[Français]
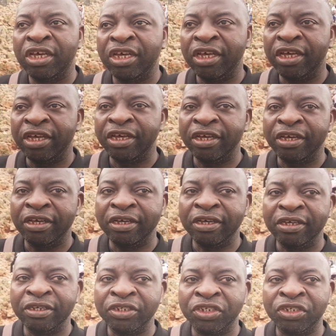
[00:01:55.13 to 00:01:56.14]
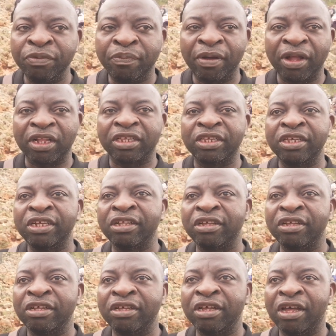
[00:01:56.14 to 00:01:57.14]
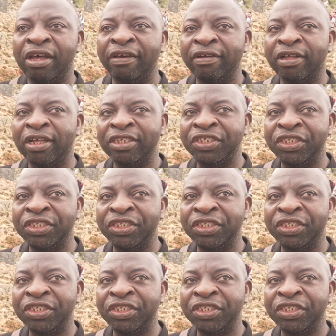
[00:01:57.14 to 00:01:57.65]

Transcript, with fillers: et je suis parti à